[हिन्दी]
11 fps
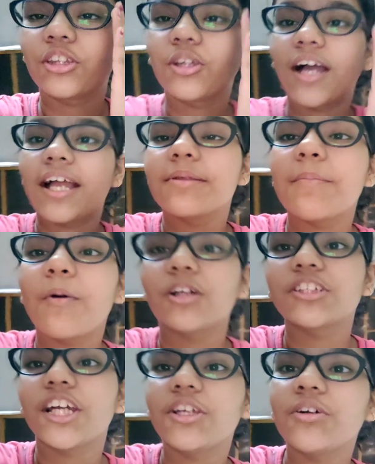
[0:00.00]
तो गाइस मैं
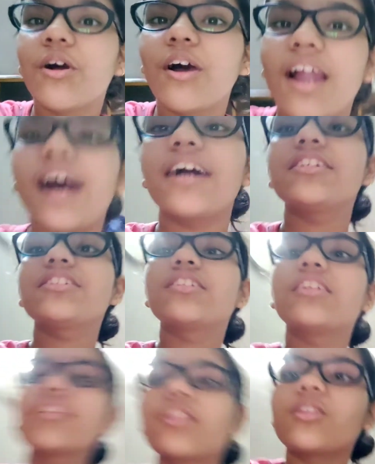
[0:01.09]
पहुँच गई हूँ और आज
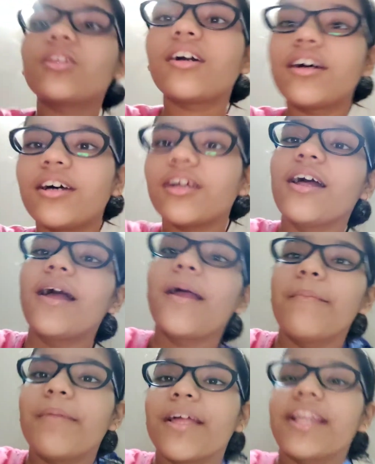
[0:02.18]

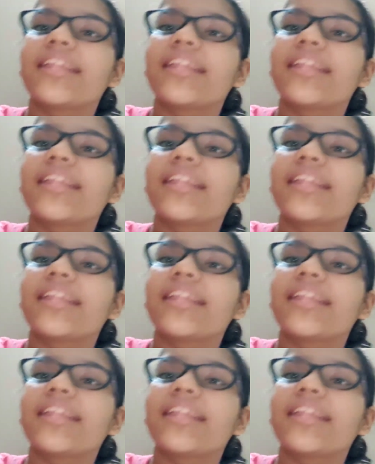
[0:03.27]
मेरी